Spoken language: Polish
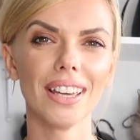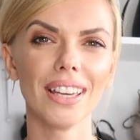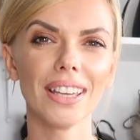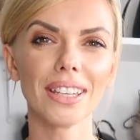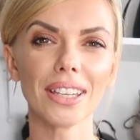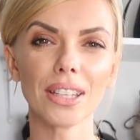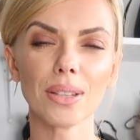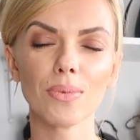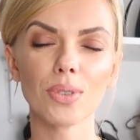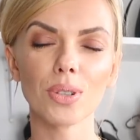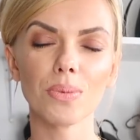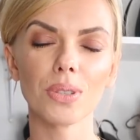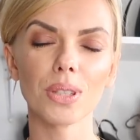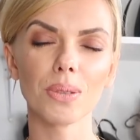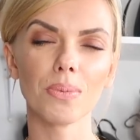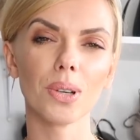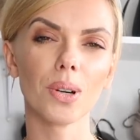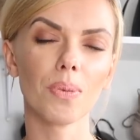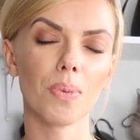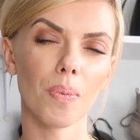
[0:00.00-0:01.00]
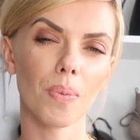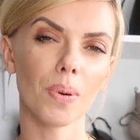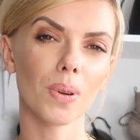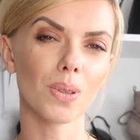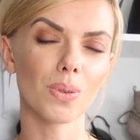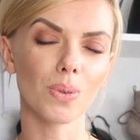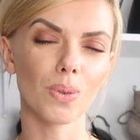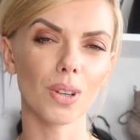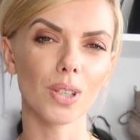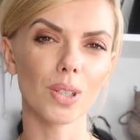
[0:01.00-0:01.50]
i kiedy możemy sobie go po
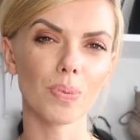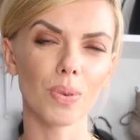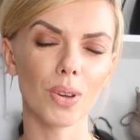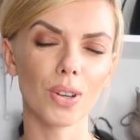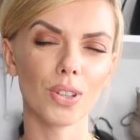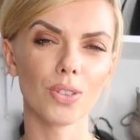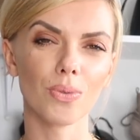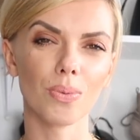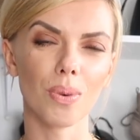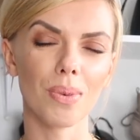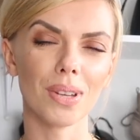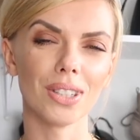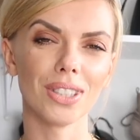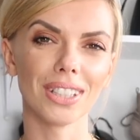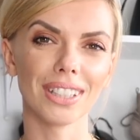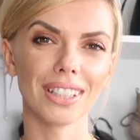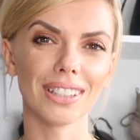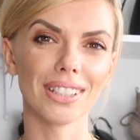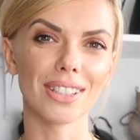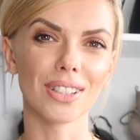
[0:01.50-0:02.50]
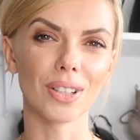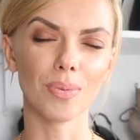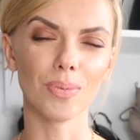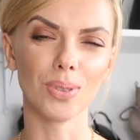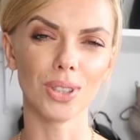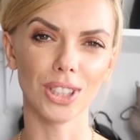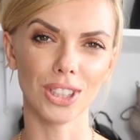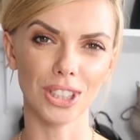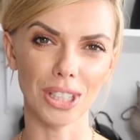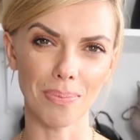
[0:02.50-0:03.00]
prostu rozpiąć w momencie, kiedy zrobi
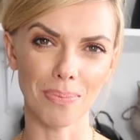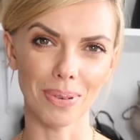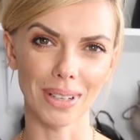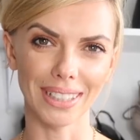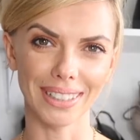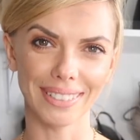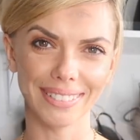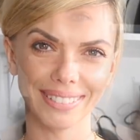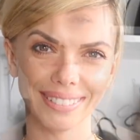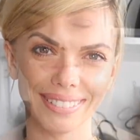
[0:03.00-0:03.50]
się cieplej.